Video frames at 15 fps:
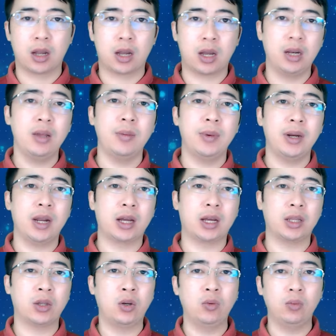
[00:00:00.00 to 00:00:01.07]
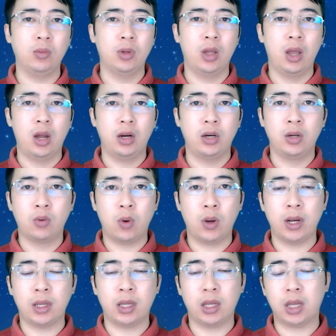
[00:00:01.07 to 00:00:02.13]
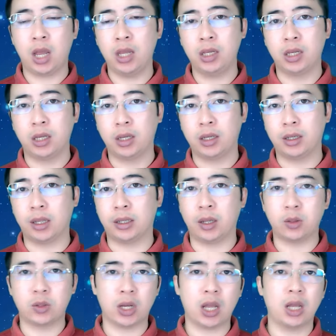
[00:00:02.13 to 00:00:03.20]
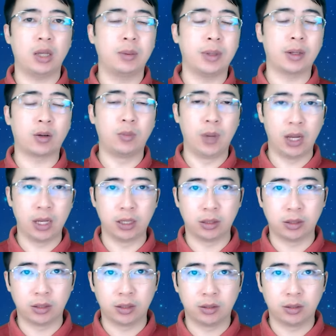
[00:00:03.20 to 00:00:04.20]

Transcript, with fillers: Clip vẫn là kết thúc. Đừng quên đăng ký kênh để theo dõi các thứ xe của mình.